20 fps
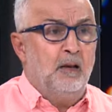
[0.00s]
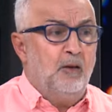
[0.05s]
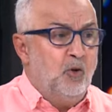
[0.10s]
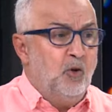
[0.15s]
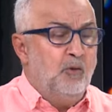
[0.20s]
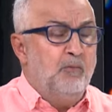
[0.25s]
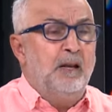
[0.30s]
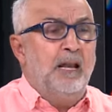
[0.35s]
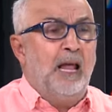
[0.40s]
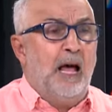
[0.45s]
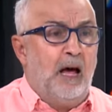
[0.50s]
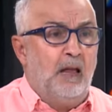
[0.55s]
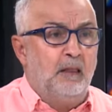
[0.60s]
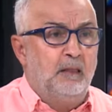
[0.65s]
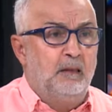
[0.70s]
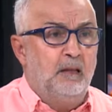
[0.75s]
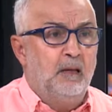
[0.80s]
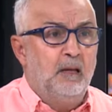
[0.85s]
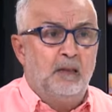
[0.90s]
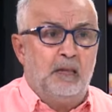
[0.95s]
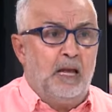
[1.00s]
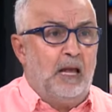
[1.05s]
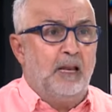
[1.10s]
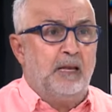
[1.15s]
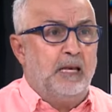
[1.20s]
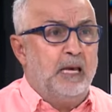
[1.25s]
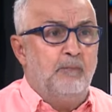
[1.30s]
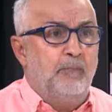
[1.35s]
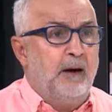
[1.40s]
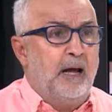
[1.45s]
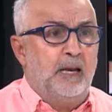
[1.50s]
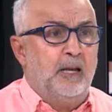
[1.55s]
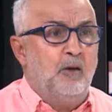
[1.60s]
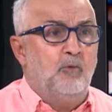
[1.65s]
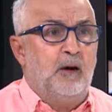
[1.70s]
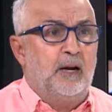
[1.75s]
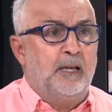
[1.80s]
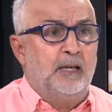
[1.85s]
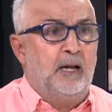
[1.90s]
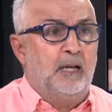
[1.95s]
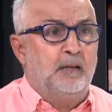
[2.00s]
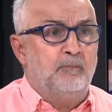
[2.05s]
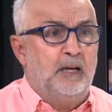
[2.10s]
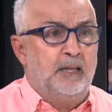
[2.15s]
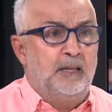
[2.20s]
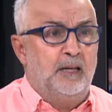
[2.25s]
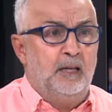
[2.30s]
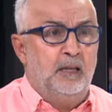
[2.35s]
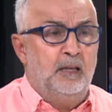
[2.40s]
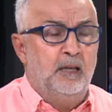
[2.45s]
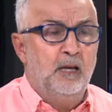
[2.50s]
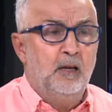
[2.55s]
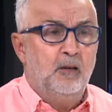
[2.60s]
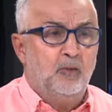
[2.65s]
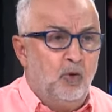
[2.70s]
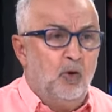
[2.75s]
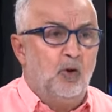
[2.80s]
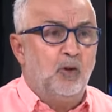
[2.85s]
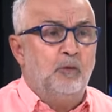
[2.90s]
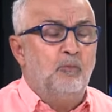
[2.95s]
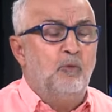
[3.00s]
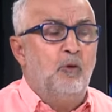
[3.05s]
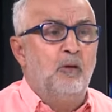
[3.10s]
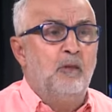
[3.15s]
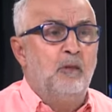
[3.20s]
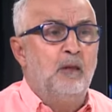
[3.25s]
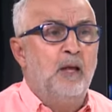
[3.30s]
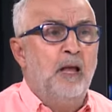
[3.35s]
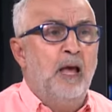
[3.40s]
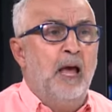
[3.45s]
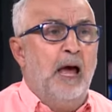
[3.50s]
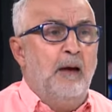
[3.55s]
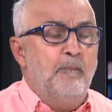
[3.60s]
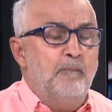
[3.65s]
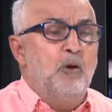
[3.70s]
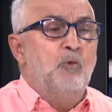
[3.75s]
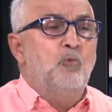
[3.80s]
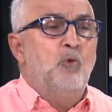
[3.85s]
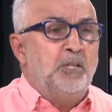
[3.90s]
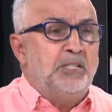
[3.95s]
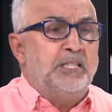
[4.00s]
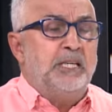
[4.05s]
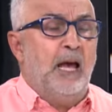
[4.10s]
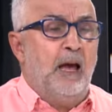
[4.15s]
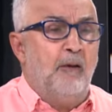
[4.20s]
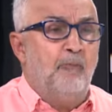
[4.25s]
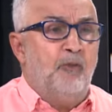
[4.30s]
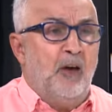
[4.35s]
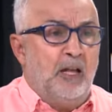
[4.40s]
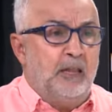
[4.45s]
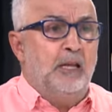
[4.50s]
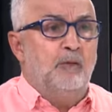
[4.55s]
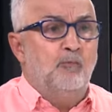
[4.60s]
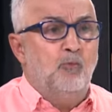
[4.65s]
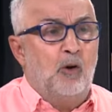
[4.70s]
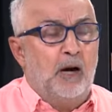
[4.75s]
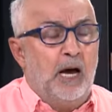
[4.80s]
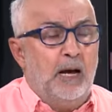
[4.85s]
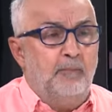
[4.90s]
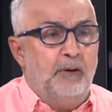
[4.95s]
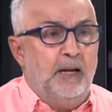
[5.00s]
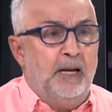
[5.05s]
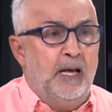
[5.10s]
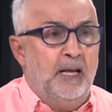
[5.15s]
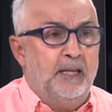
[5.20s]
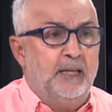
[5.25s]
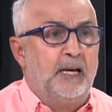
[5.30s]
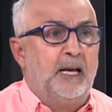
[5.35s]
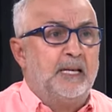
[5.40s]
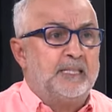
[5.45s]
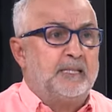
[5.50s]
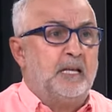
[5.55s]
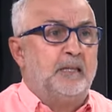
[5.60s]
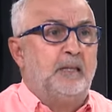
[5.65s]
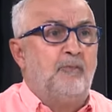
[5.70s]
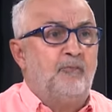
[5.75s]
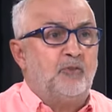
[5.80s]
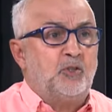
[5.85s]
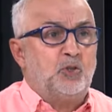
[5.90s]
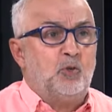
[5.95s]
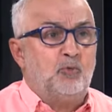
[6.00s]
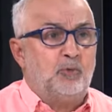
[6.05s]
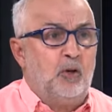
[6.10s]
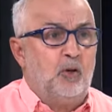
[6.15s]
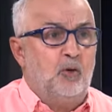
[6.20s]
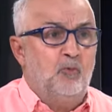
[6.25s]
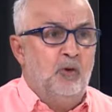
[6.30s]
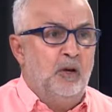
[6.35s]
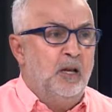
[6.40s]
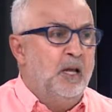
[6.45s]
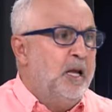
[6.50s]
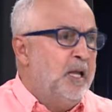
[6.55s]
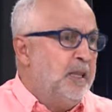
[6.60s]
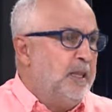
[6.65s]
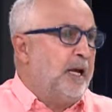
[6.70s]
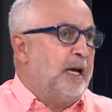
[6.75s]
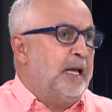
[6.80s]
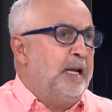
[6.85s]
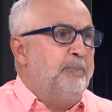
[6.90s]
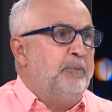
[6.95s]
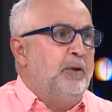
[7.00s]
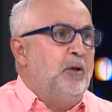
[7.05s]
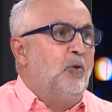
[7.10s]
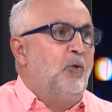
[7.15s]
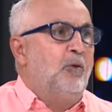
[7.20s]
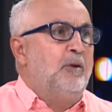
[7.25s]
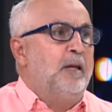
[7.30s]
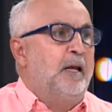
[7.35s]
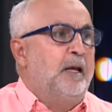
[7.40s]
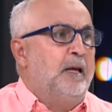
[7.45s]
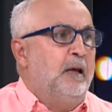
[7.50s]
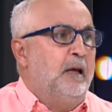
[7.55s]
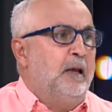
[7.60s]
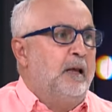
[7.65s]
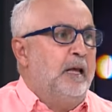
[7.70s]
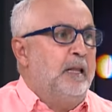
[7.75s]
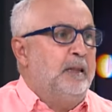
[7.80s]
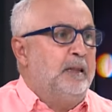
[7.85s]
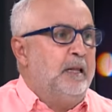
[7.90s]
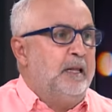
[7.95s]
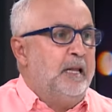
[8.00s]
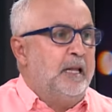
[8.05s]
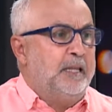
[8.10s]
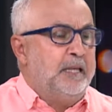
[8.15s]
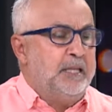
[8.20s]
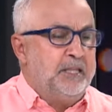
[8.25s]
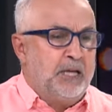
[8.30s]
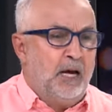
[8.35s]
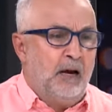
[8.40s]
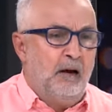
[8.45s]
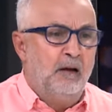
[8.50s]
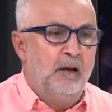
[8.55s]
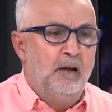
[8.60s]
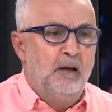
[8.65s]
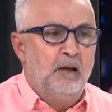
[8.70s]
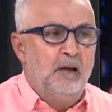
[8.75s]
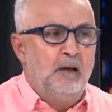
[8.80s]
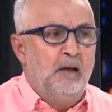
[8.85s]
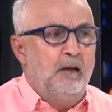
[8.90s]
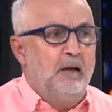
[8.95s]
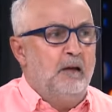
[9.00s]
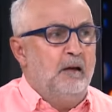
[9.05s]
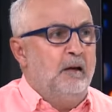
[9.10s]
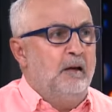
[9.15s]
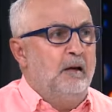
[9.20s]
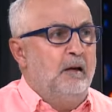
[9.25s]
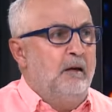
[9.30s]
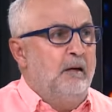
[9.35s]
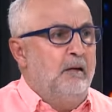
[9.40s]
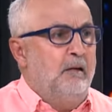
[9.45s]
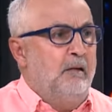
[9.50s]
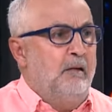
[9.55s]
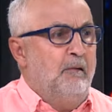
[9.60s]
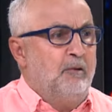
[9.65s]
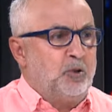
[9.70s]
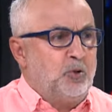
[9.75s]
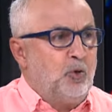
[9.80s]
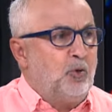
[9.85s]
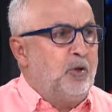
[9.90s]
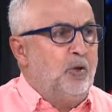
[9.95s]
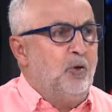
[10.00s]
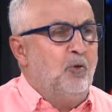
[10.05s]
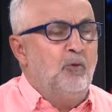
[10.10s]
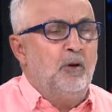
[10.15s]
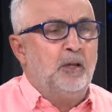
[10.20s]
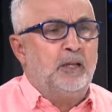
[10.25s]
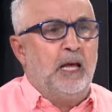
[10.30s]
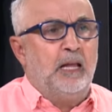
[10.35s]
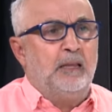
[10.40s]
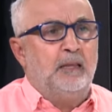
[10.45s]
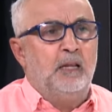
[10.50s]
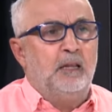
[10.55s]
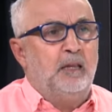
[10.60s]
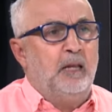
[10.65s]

اليوم الحظ تاع الكبار اللي هو ريال مدريد دورتموند عمل وش حتى هذه المقابله هذه خاصه في الشوط الاول مم. تقريبا نقول لك كانت النتيجه آه الشوط الاول كانت